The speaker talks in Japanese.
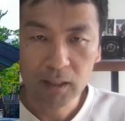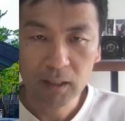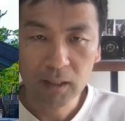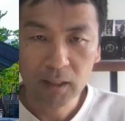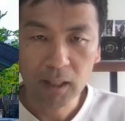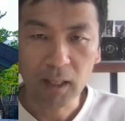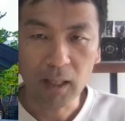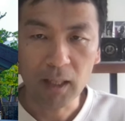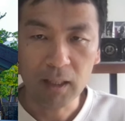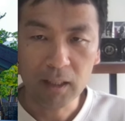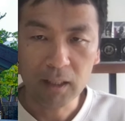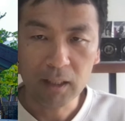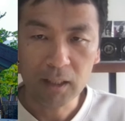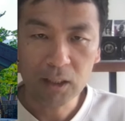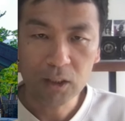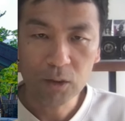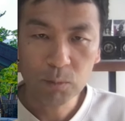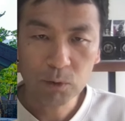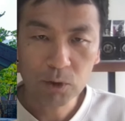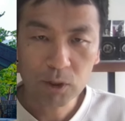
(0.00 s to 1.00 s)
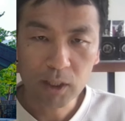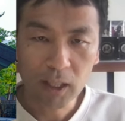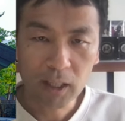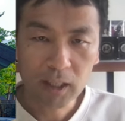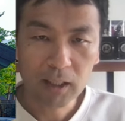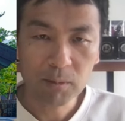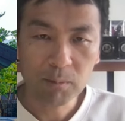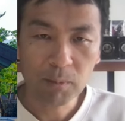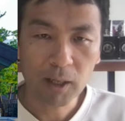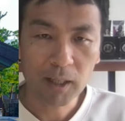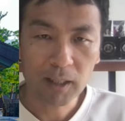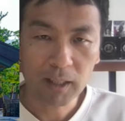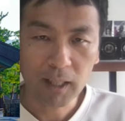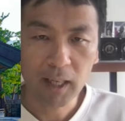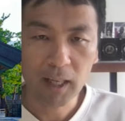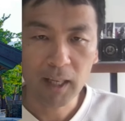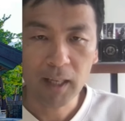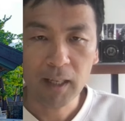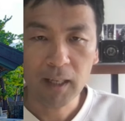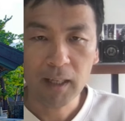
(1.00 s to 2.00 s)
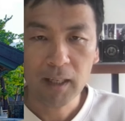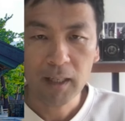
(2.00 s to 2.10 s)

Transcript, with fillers: で出雲市駅前で